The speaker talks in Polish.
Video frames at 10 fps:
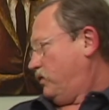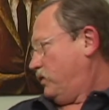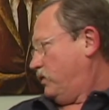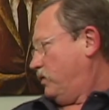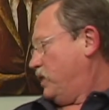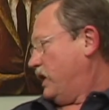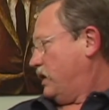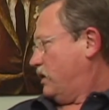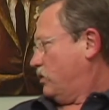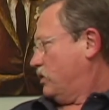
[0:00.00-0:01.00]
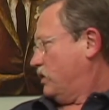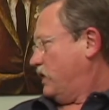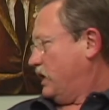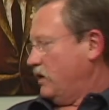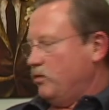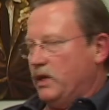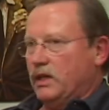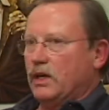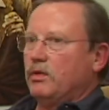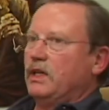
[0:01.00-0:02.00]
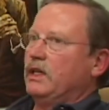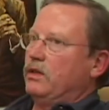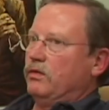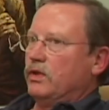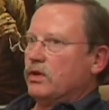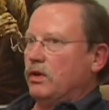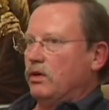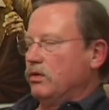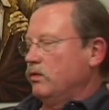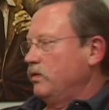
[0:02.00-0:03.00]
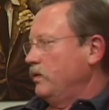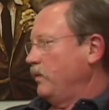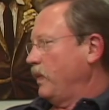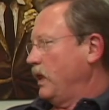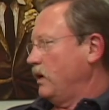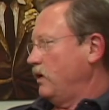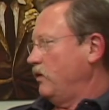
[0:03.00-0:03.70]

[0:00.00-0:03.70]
W, miarę używania, w miarę nakładania nowych kolorów, e,